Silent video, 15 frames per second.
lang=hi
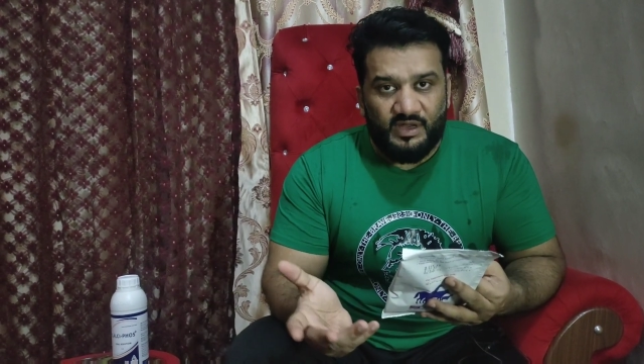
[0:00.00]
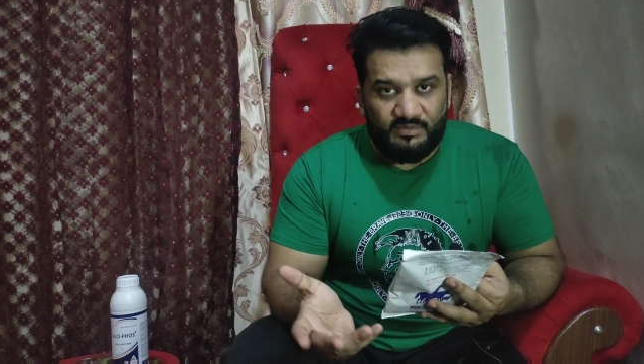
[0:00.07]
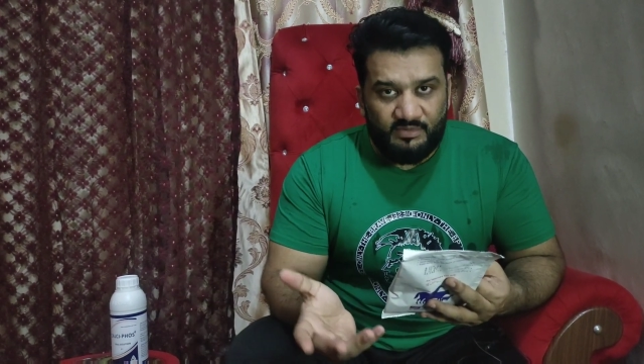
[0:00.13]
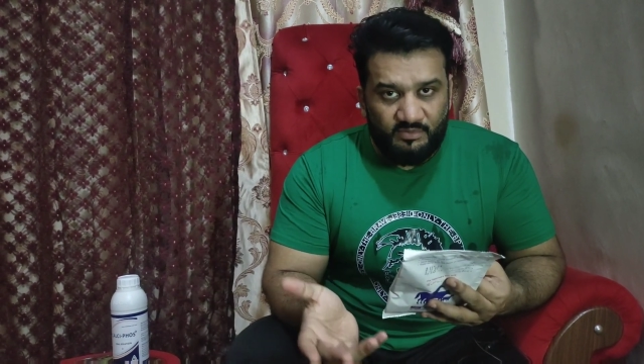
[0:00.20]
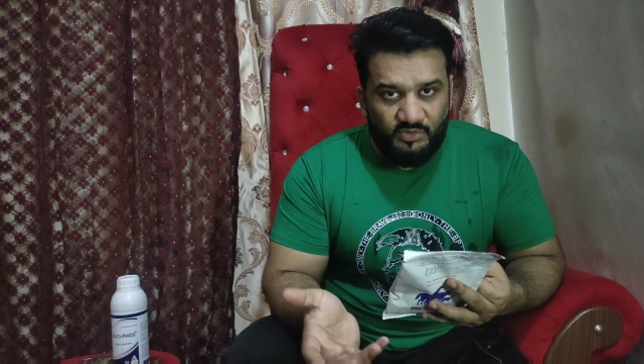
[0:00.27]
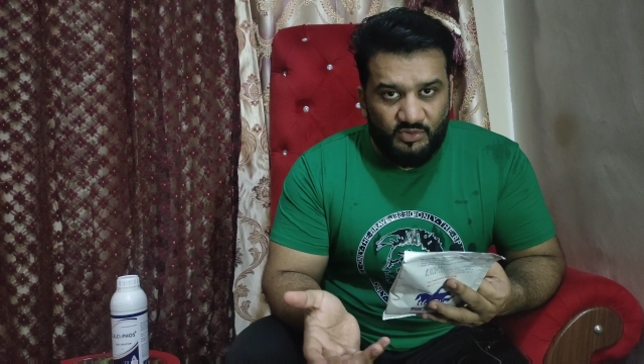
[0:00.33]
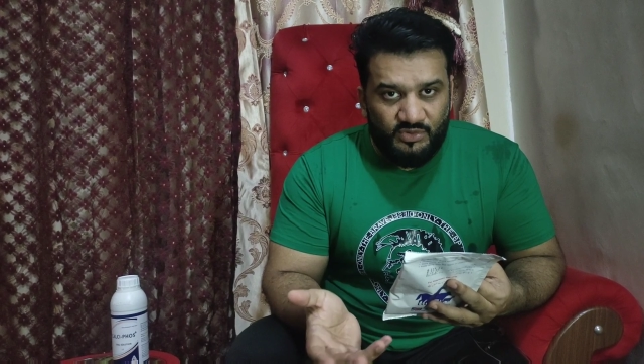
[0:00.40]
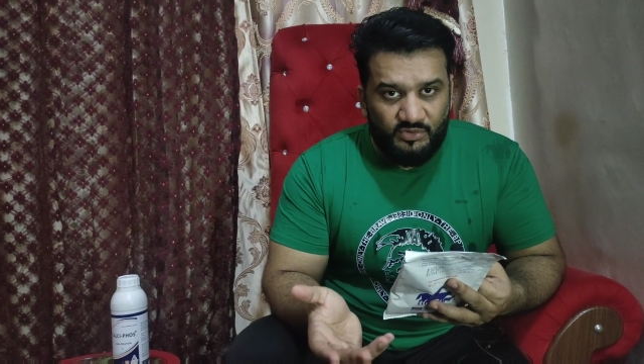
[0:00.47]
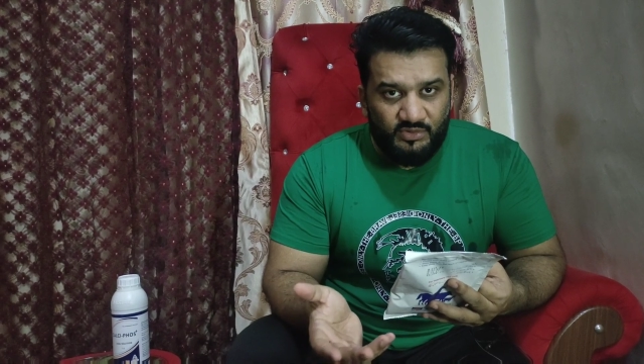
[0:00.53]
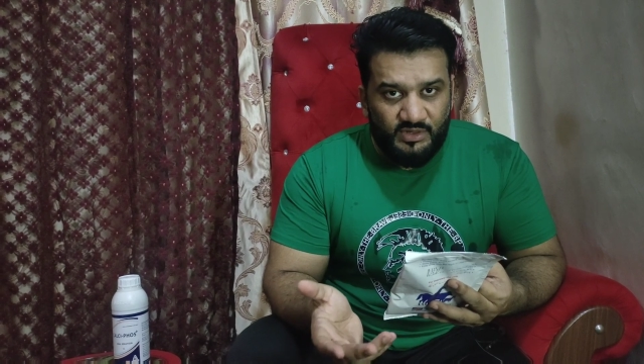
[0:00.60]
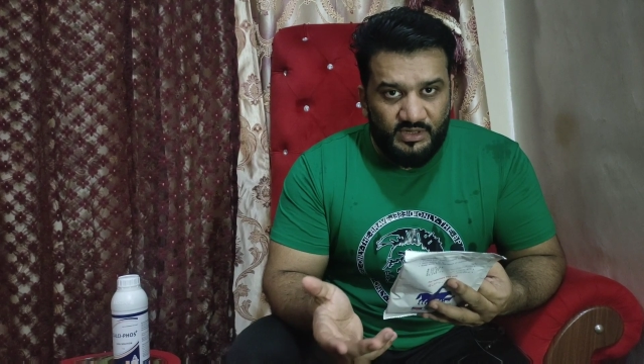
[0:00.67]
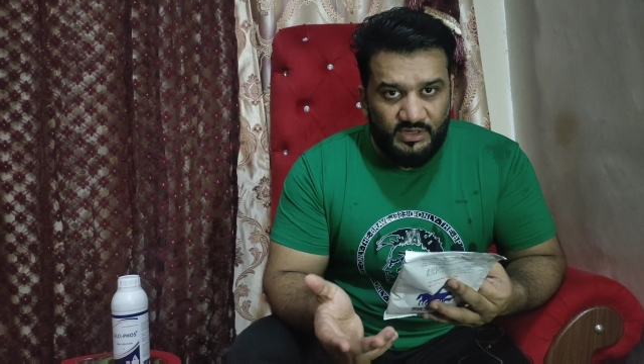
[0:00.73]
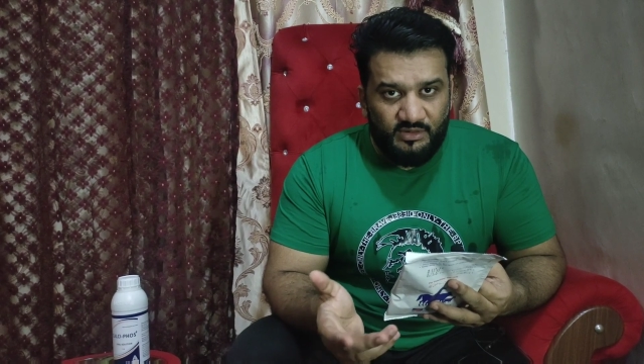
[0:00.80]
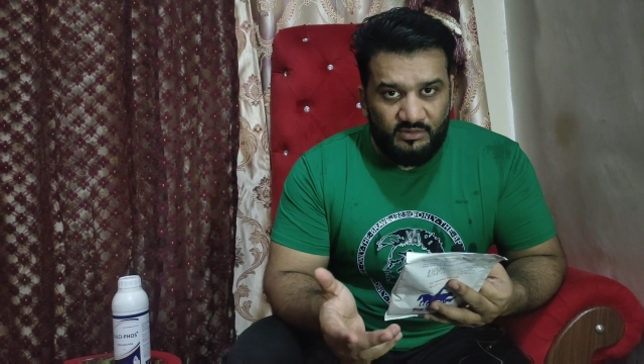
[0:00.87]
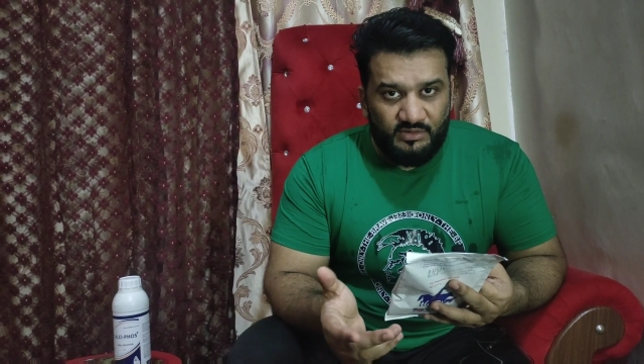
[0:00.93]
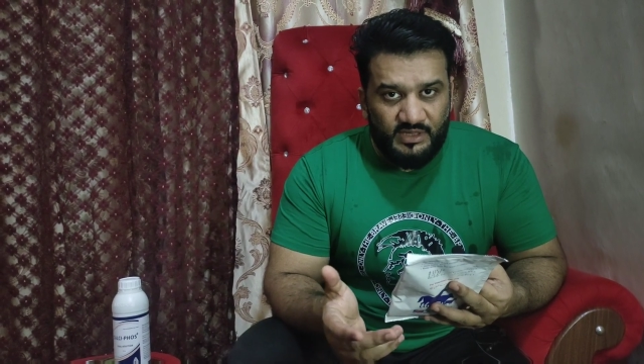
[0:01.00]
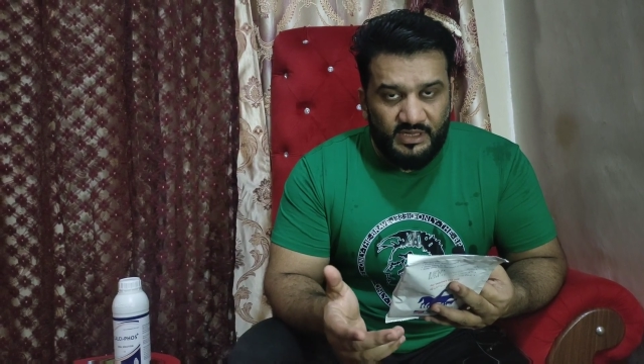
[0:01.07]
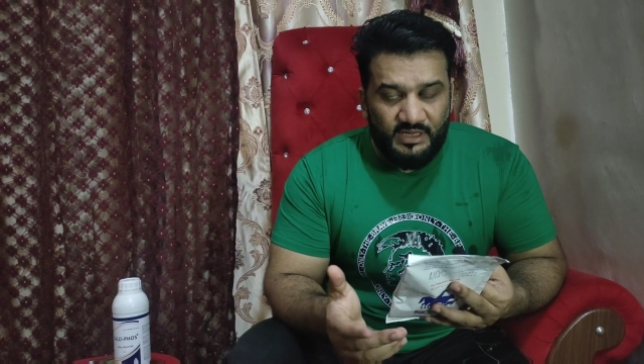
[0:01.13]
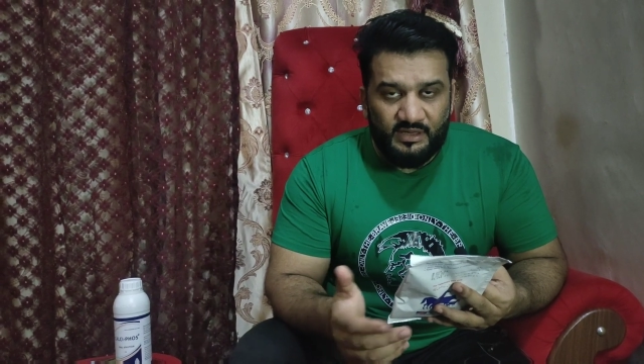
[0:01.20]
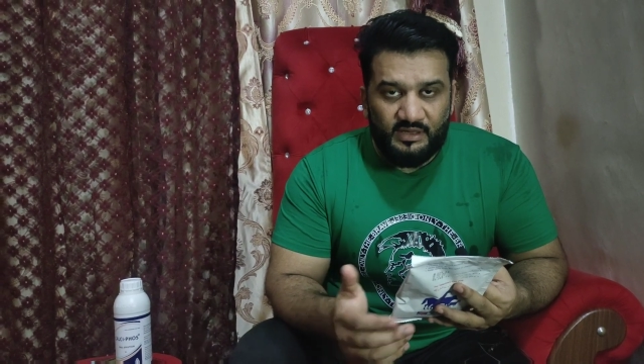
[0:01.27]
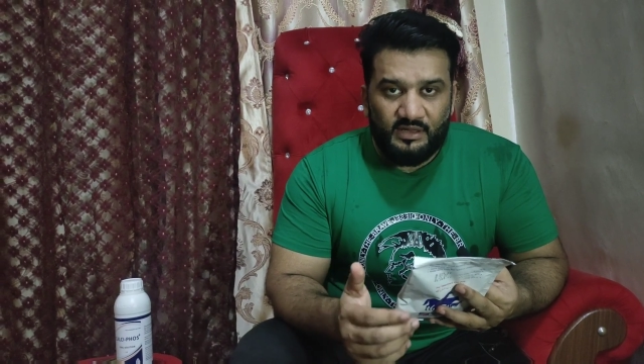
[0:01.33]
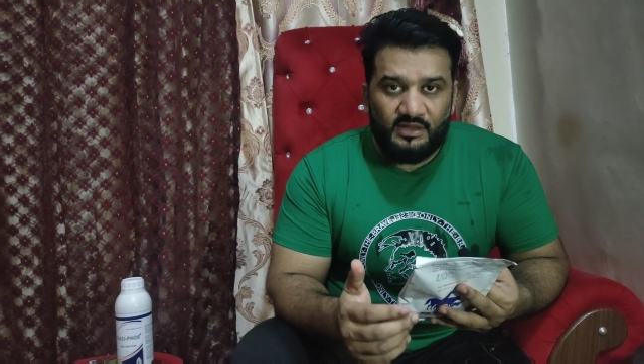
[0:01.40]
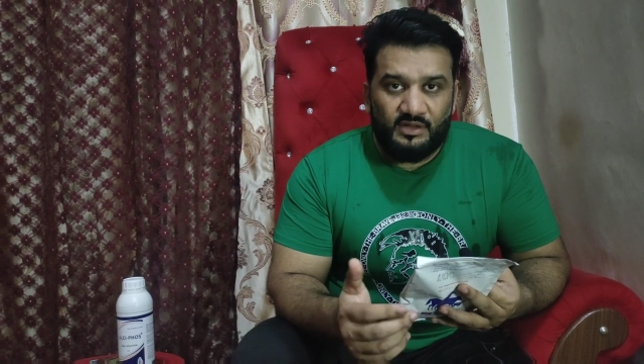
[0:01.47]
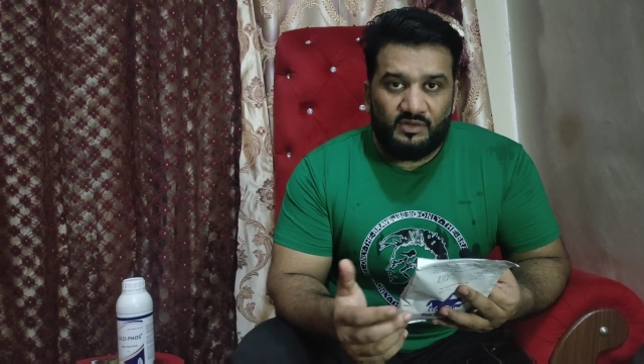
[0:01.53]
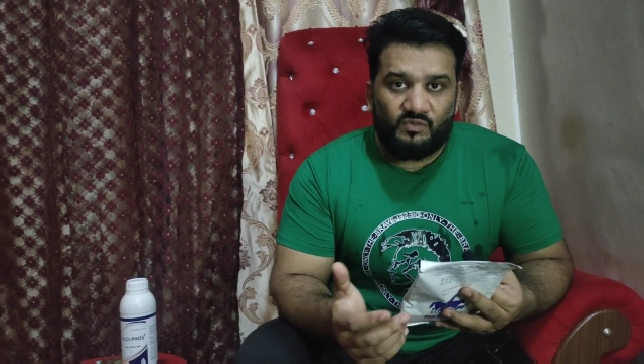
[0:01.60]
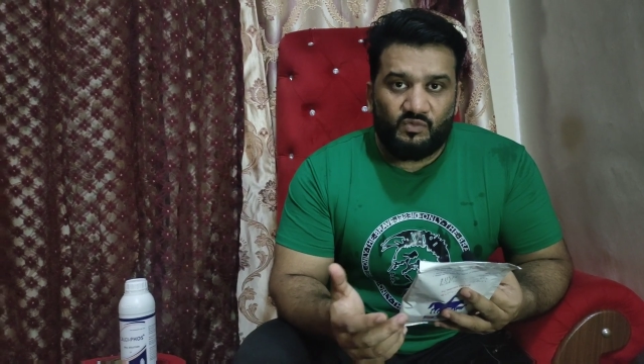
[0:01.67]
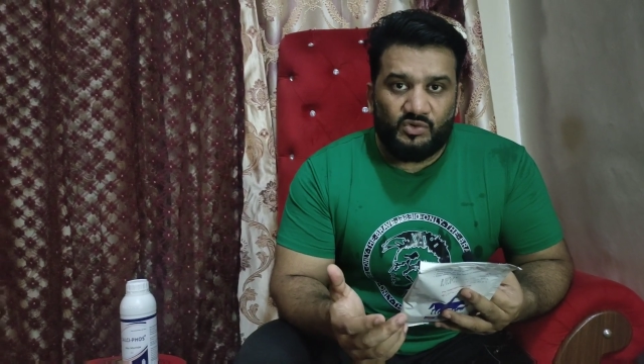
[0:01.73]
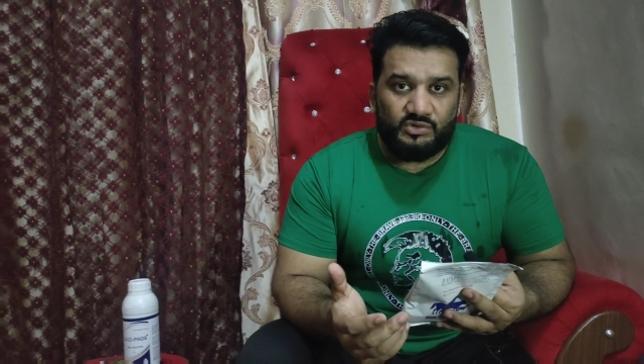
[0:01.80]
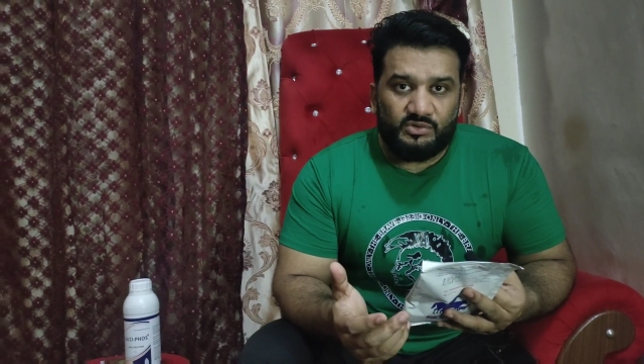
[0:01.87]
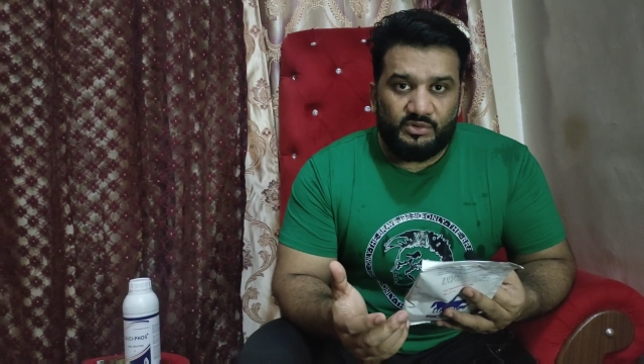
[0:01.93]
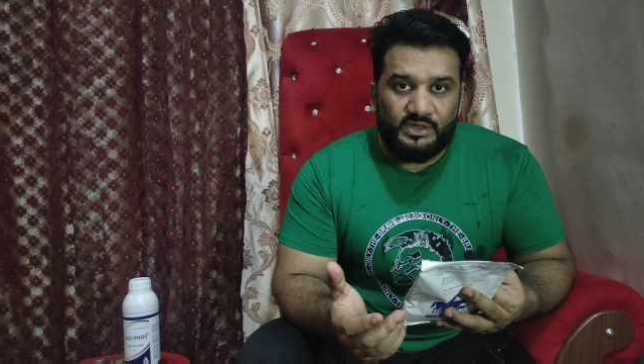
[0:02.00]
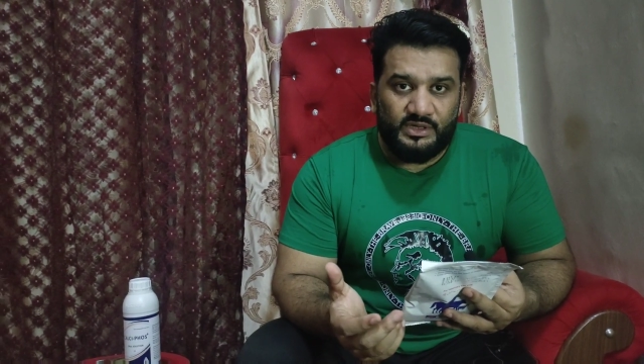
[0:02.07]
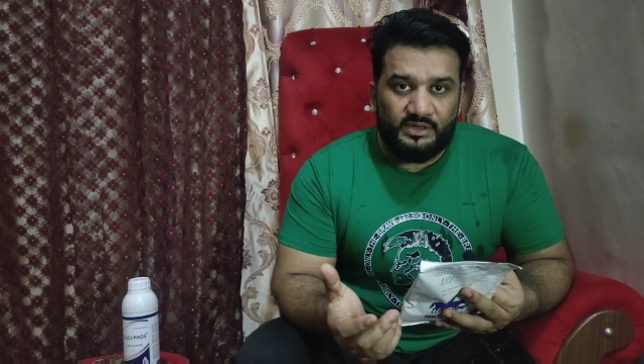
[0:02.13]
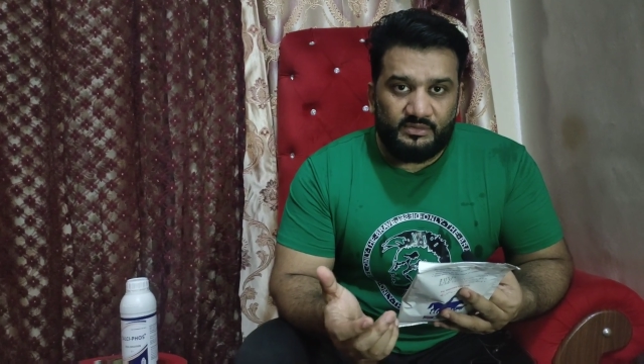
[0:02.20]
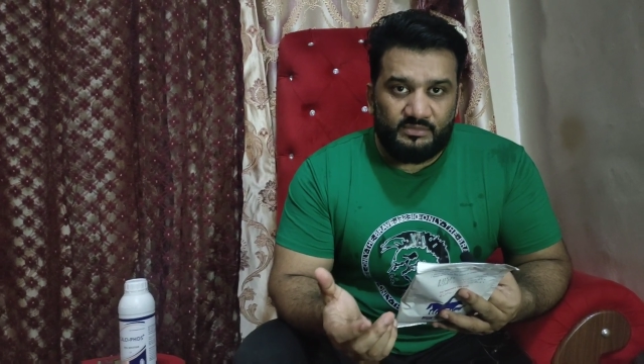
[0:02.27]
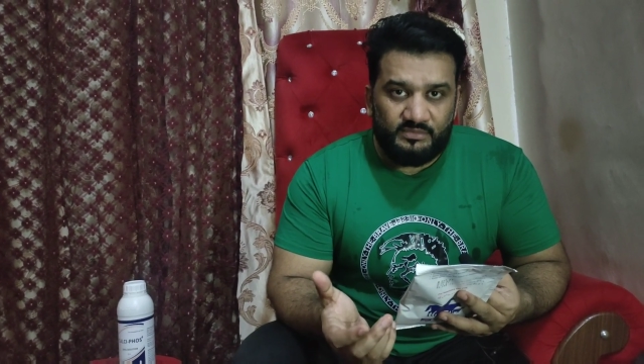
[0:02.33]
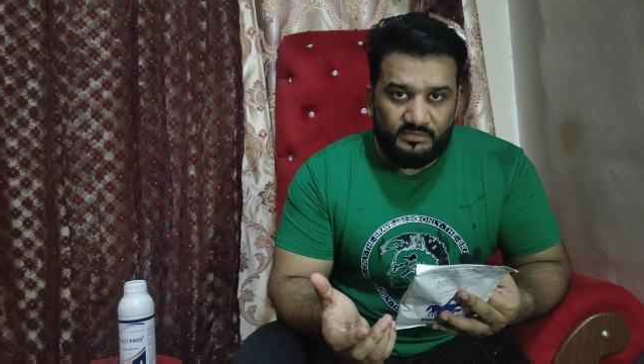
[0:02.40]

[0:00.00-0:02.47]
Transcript: फार्मिंग मुर्गियों के लिए होता है वो थोड़ी